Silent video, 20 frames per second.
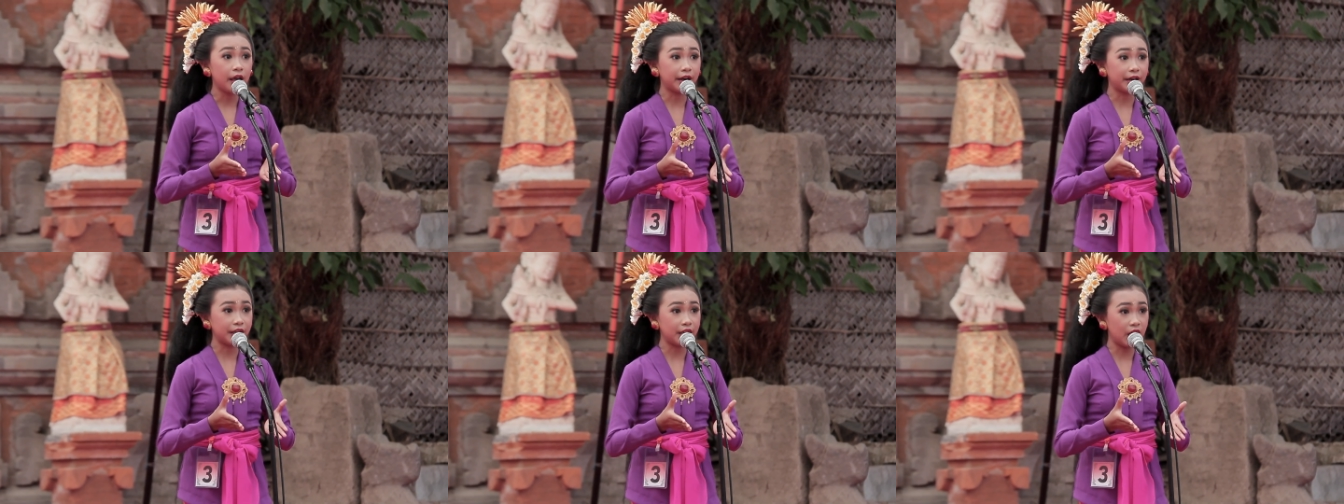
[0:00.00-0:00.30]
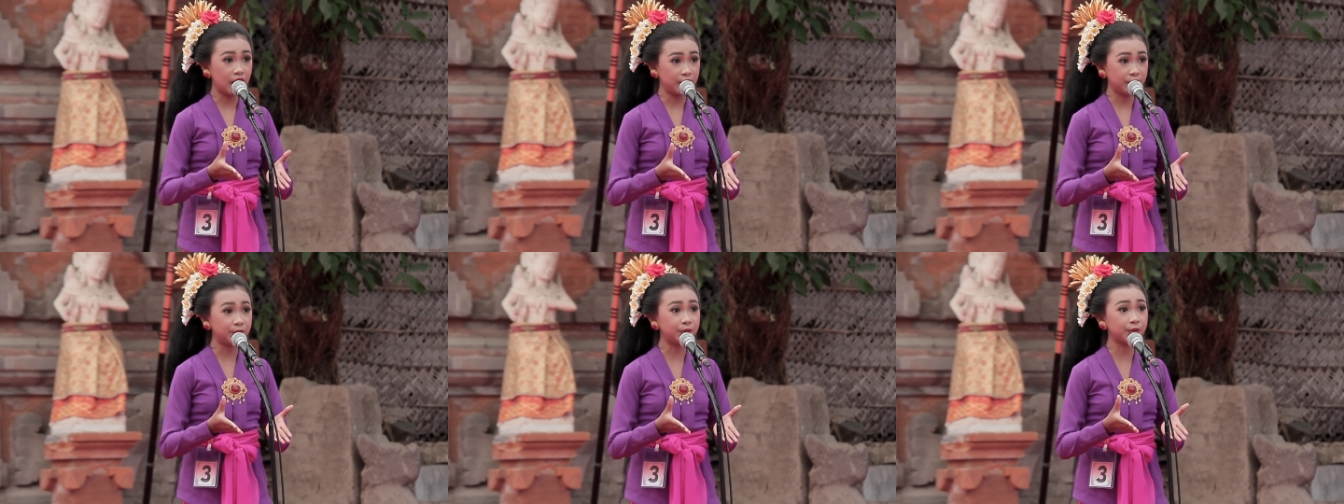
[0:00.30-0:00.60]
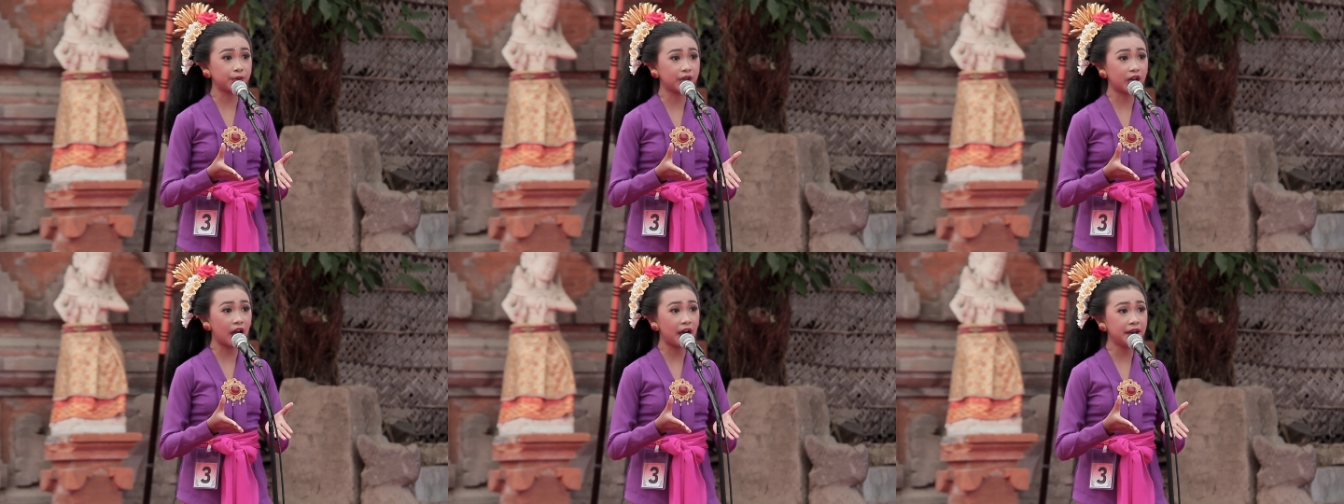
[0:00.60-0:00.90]

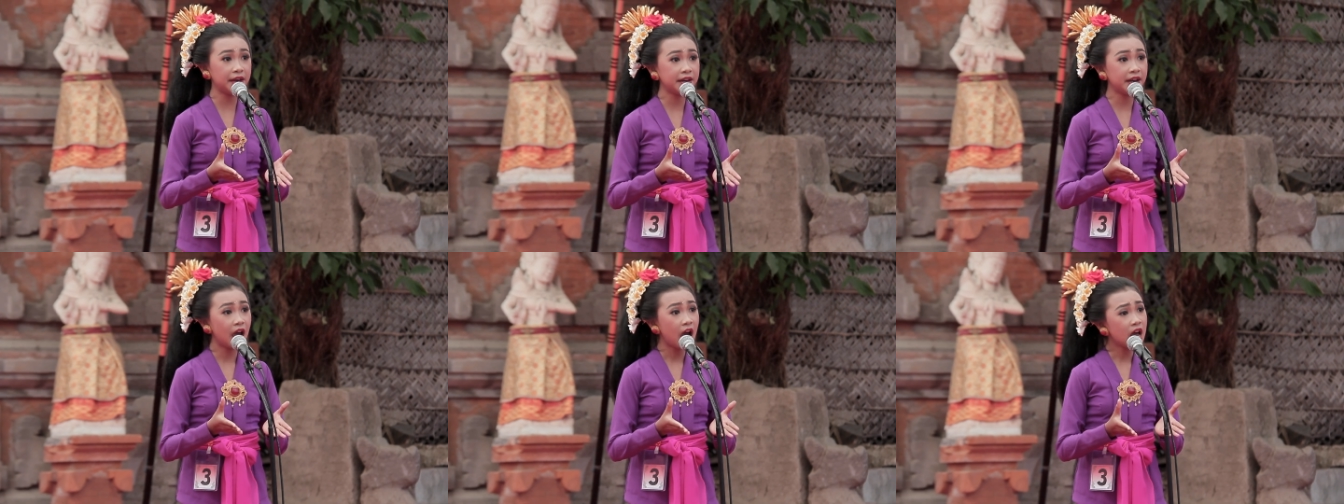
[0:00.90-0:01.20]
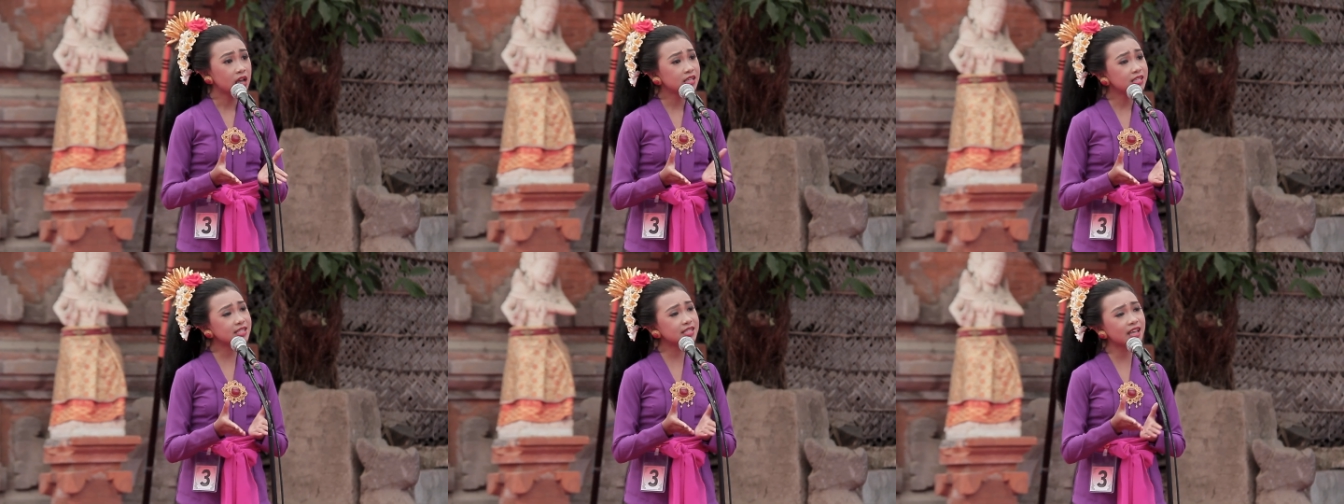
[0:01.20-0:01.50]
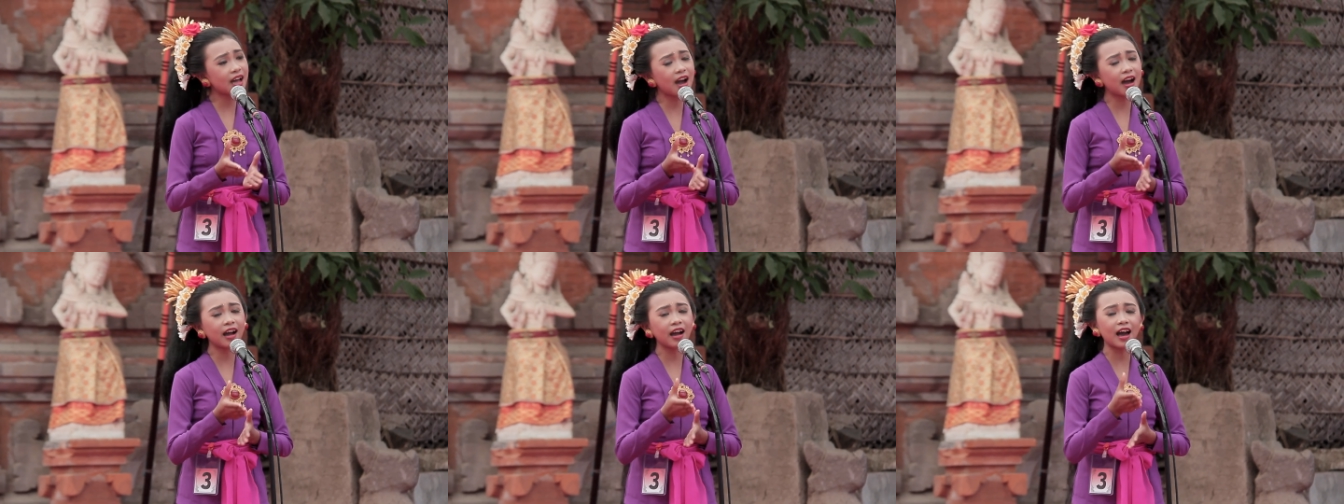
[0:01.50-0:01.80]
Riantukan
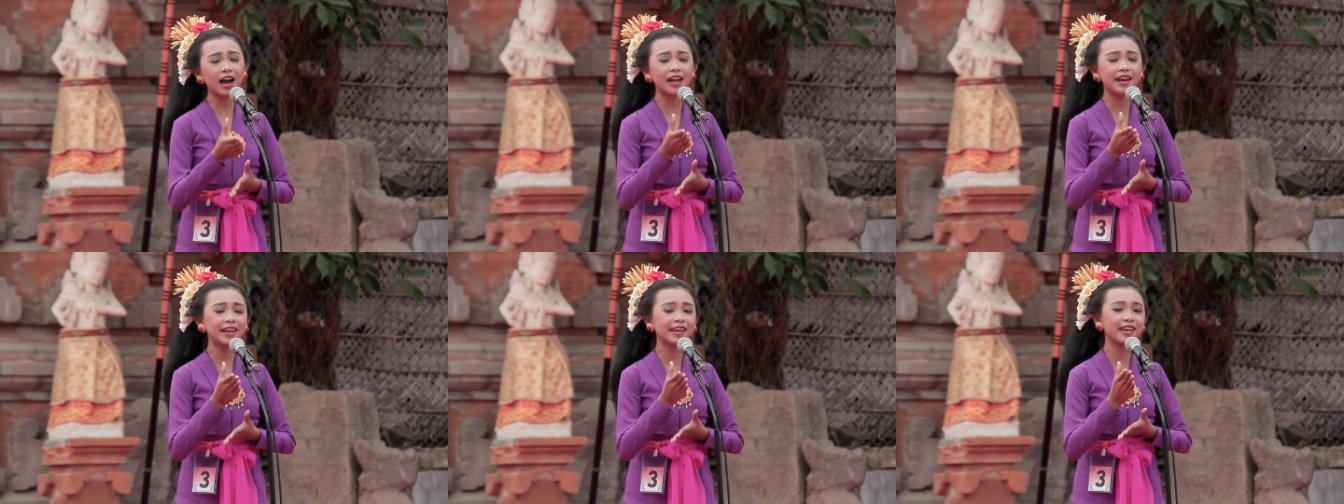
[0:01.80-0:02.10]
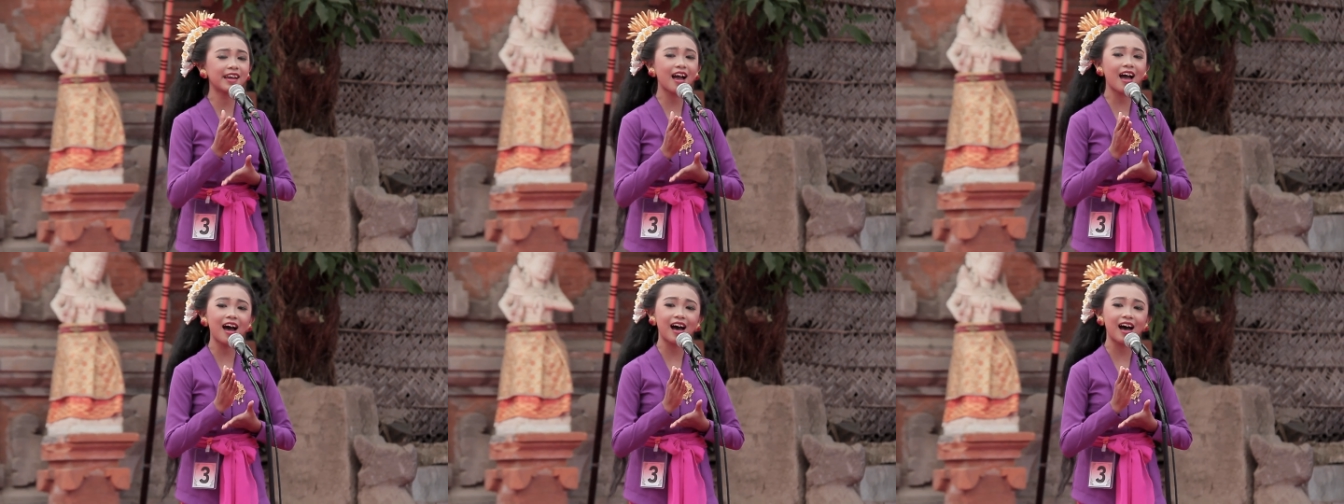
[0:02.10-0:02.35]
sang kaning